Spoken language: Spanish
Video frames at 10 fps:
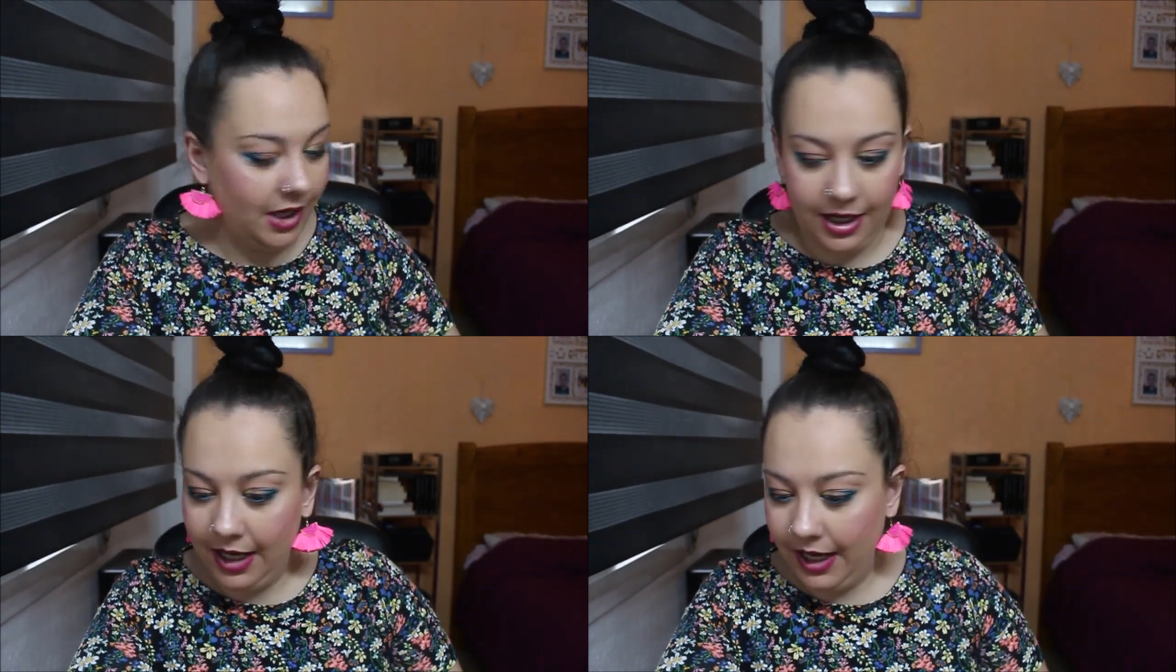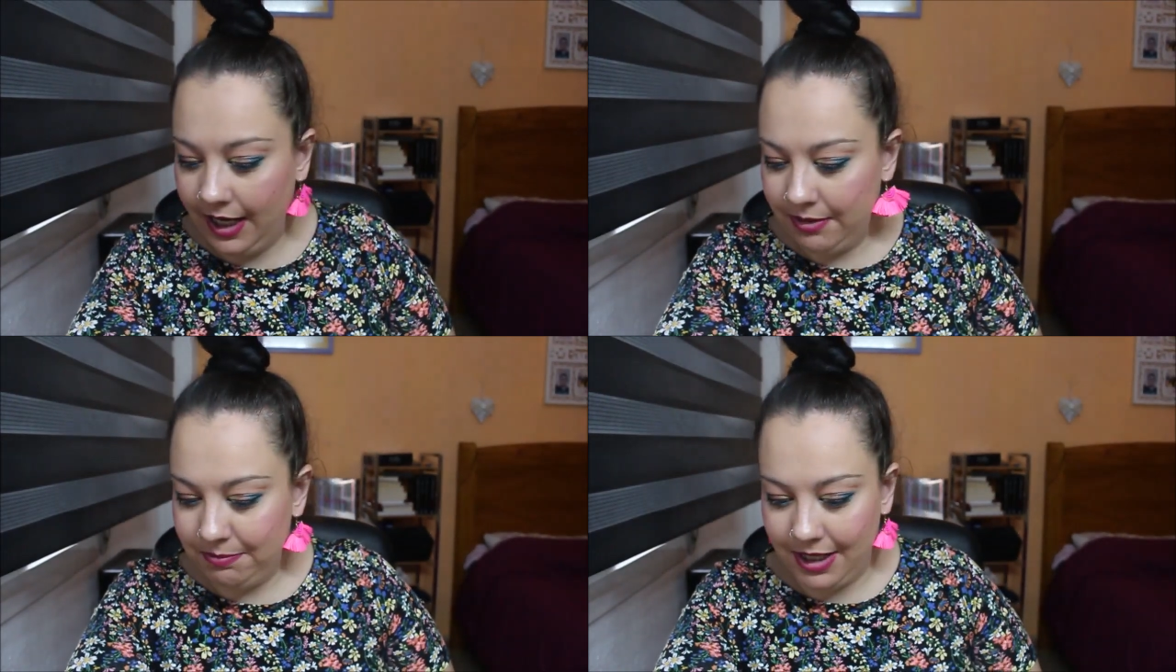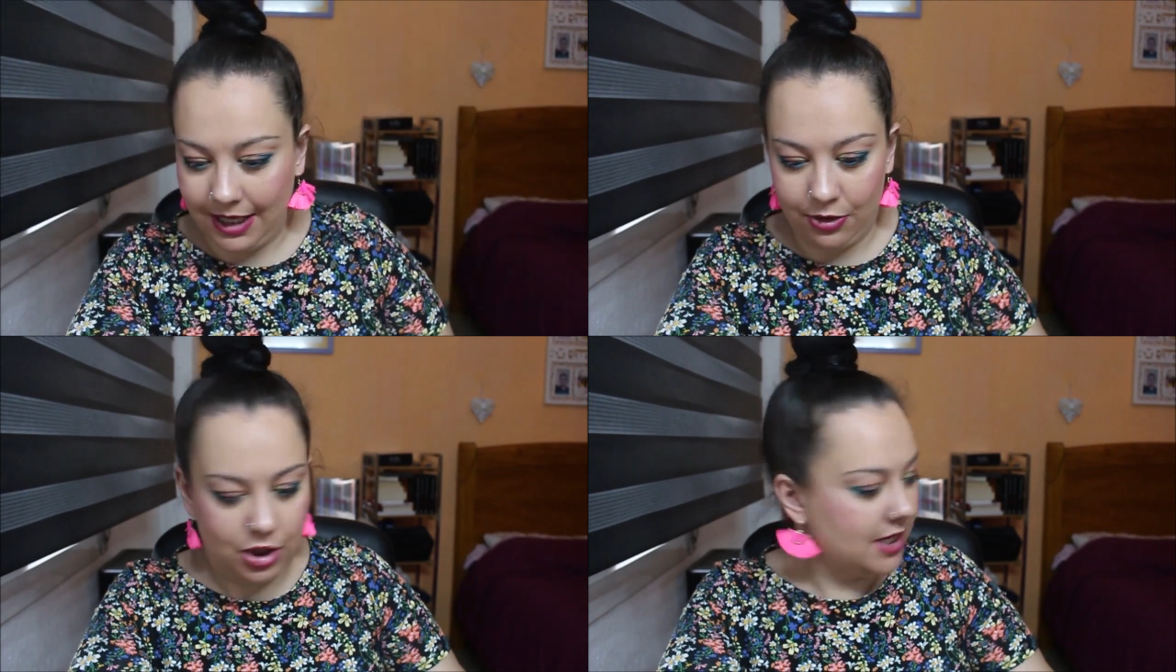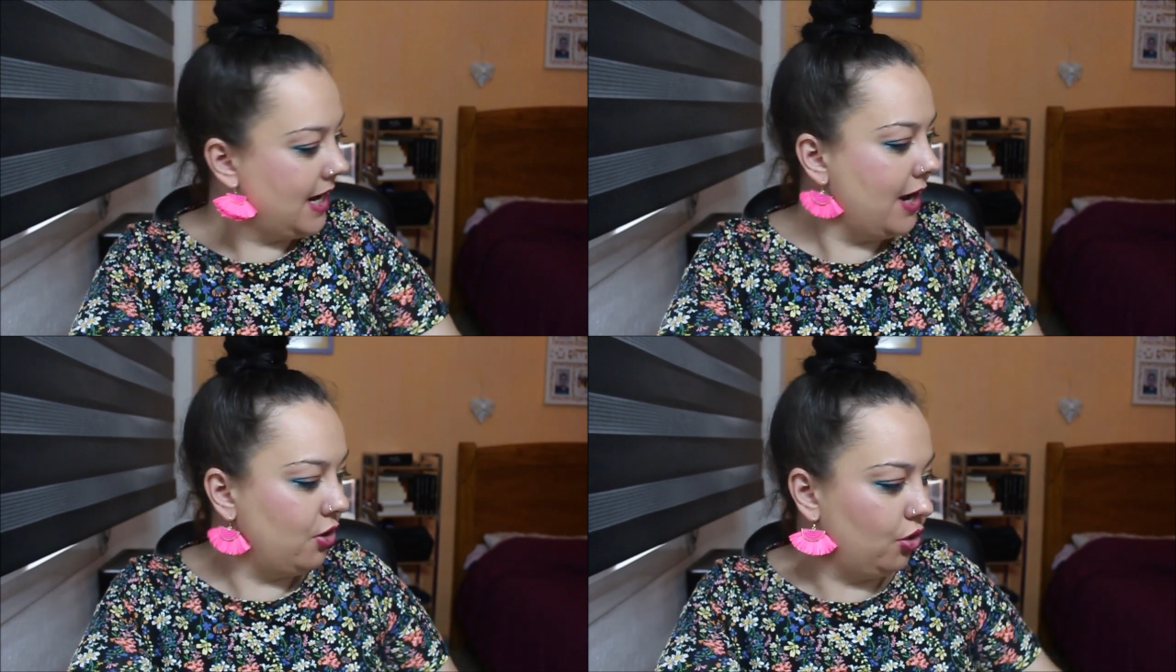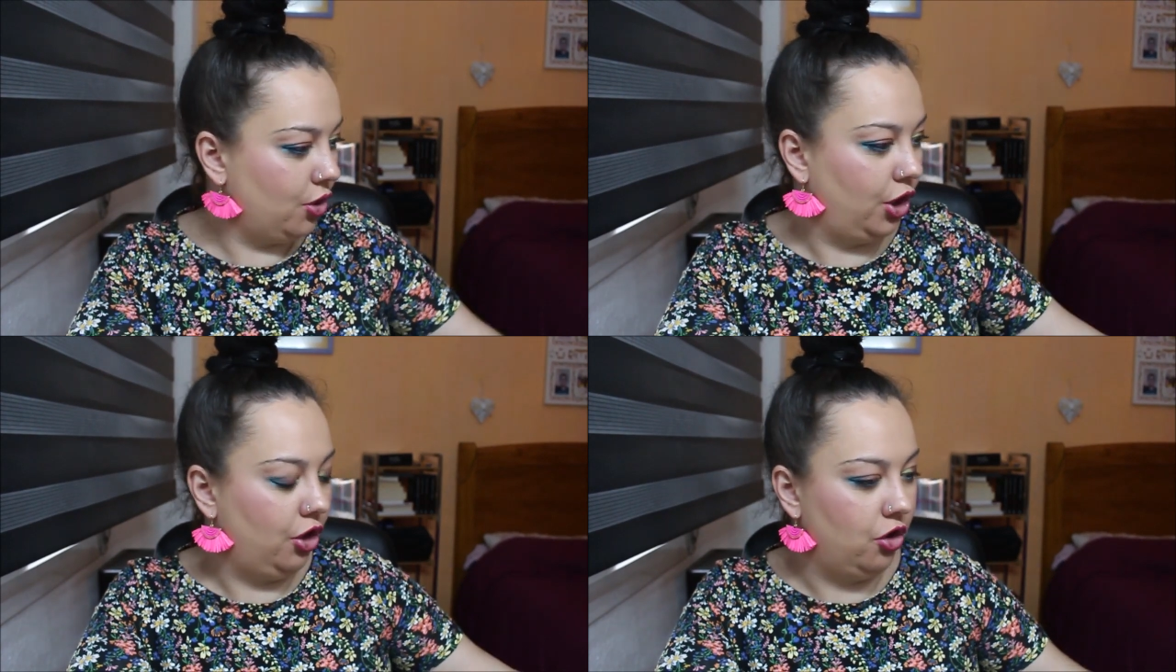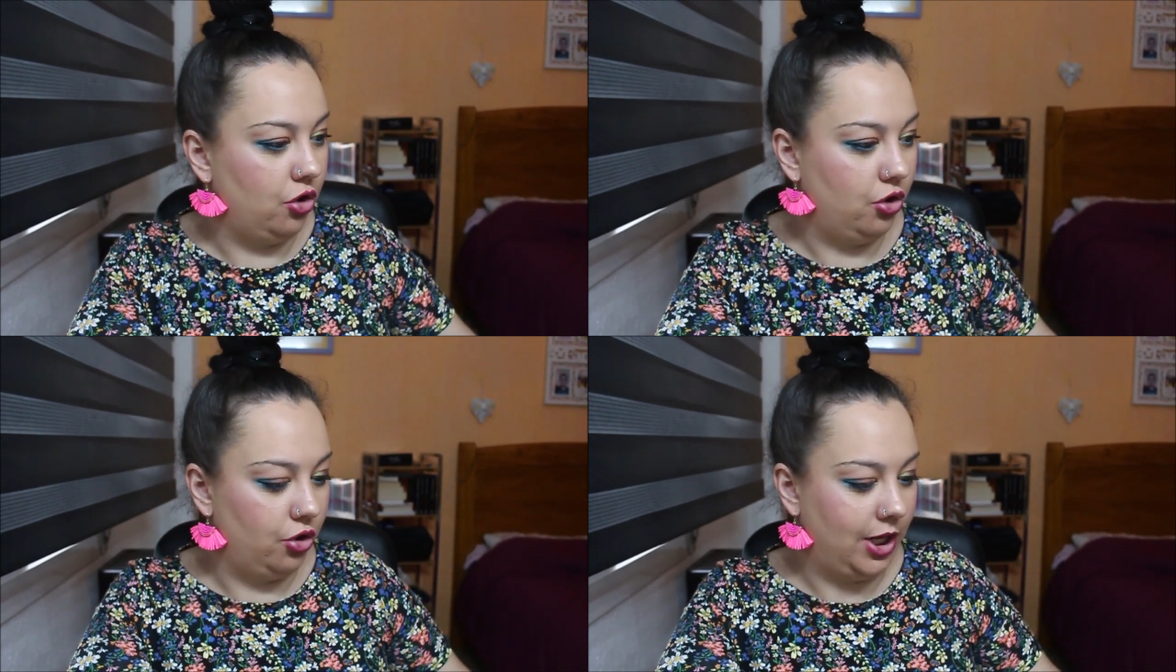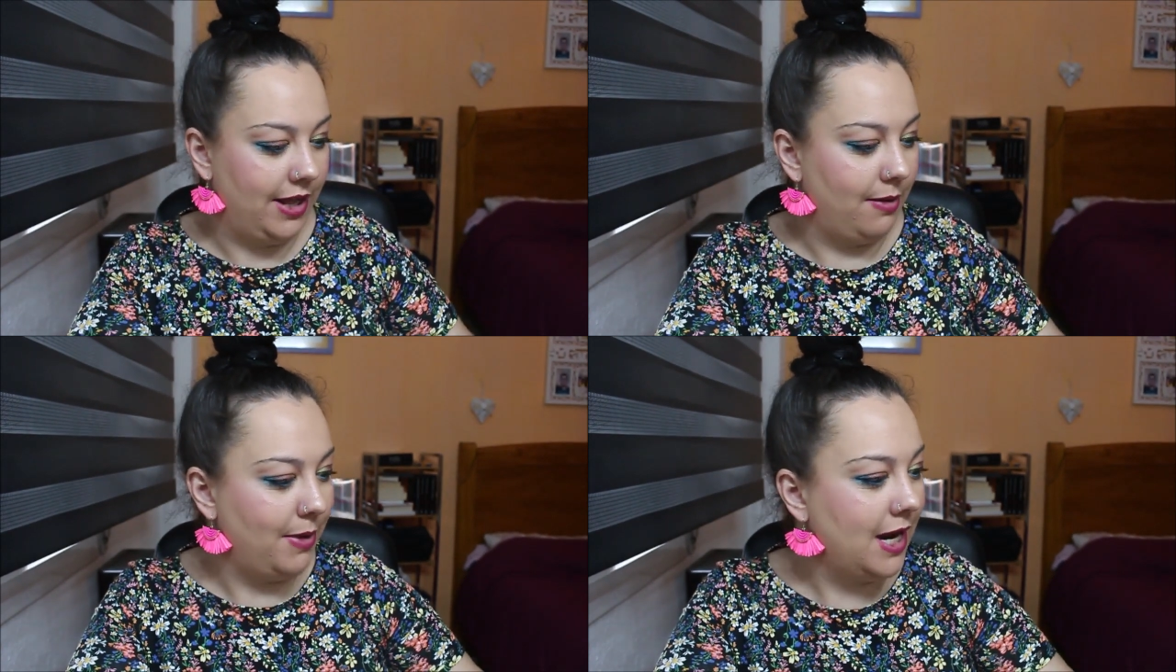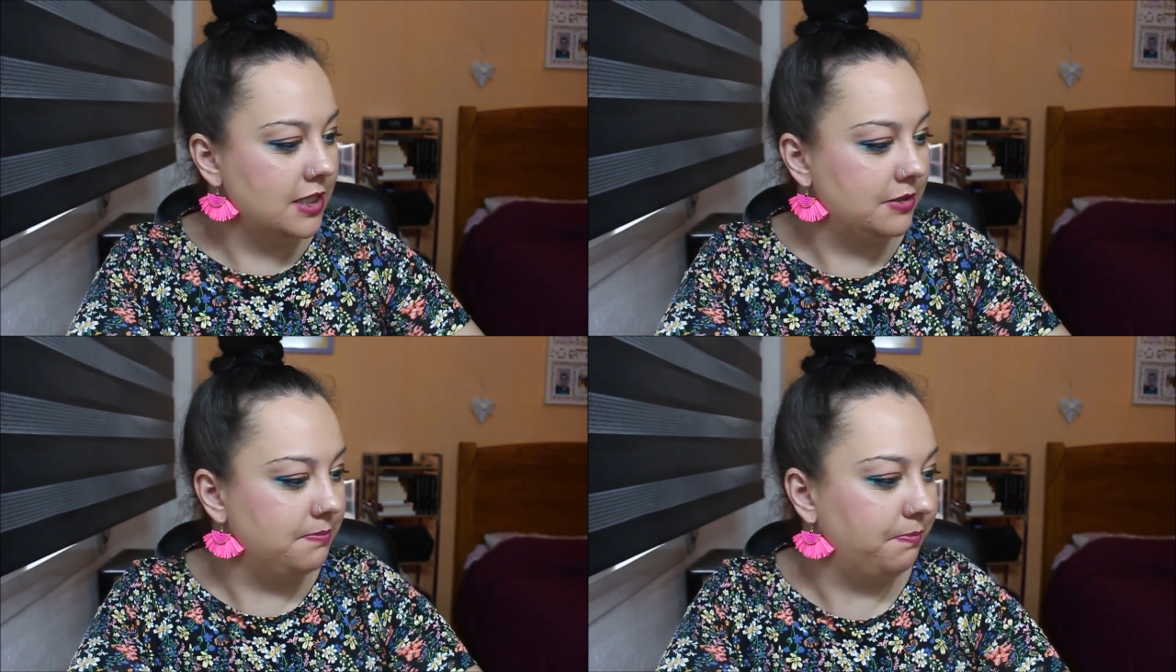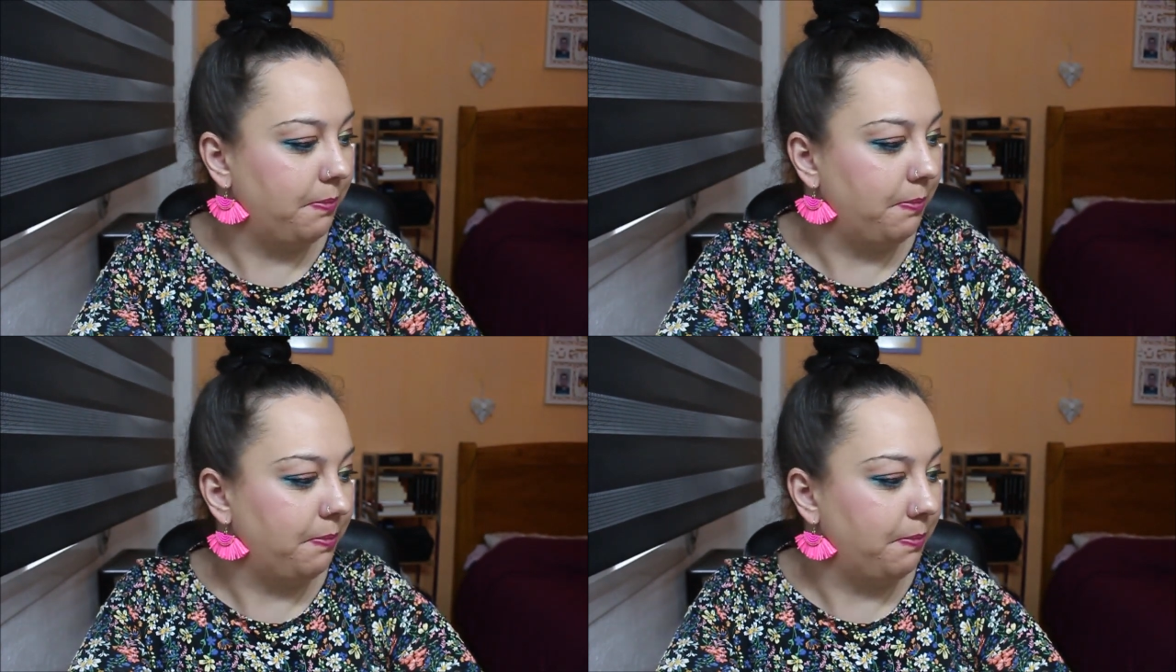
Eh, Mercadona ya no ha cogido nada más.